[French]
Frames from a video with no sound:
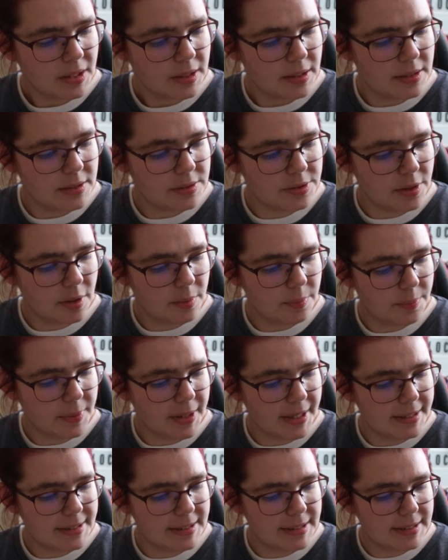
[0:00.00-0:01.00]
Il semble
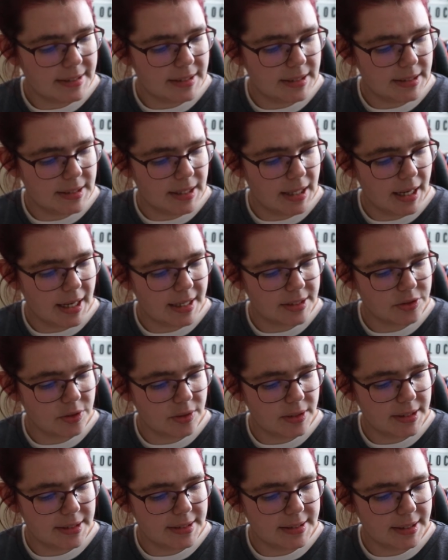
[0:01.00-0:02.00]
pas décidé à se
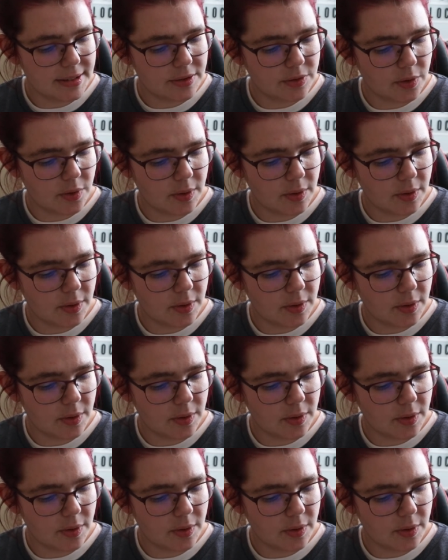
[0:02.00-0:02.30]
laisser